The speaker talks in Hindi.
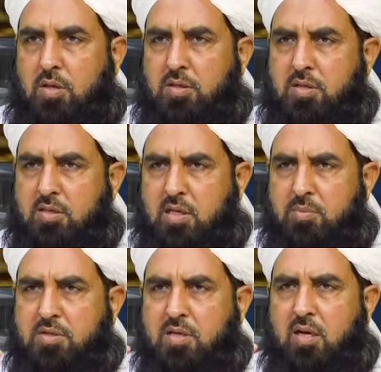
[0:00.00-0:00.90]
किसी के जेर
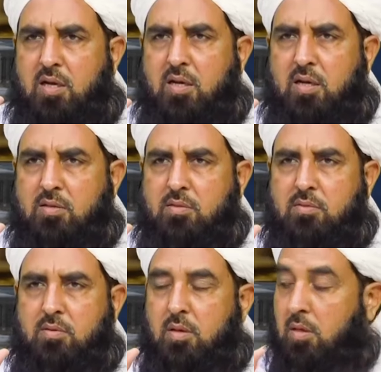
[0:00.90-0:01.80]
में शिकाल आ रहा है
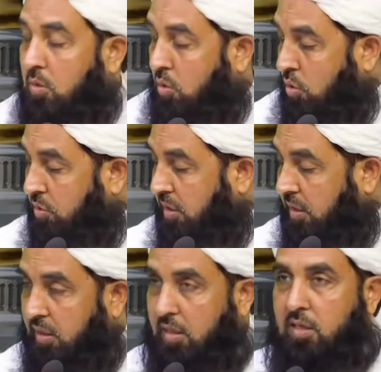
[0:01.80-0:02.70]
और
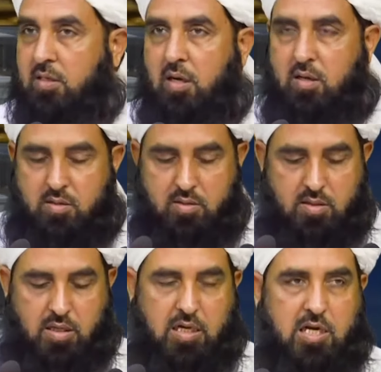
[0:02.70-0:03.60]
यही लड़का
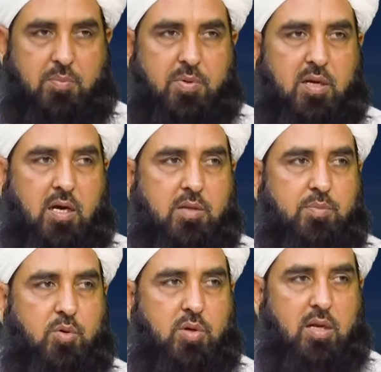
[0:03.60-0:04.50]
अगर अपने हाथ
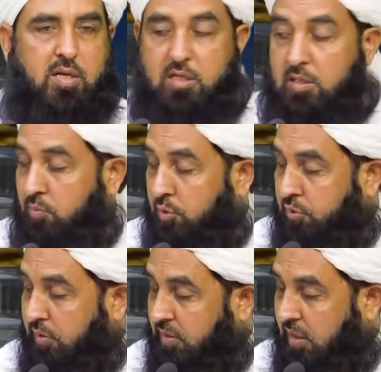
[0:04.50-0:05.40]
में कुरान एक
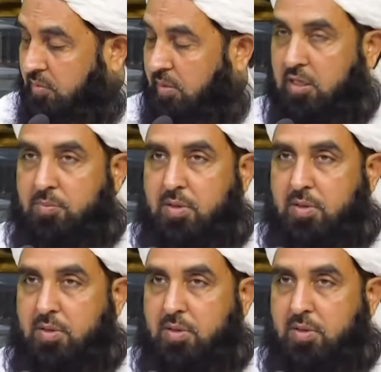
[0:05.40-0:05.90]
मुसफ़ या अलमारी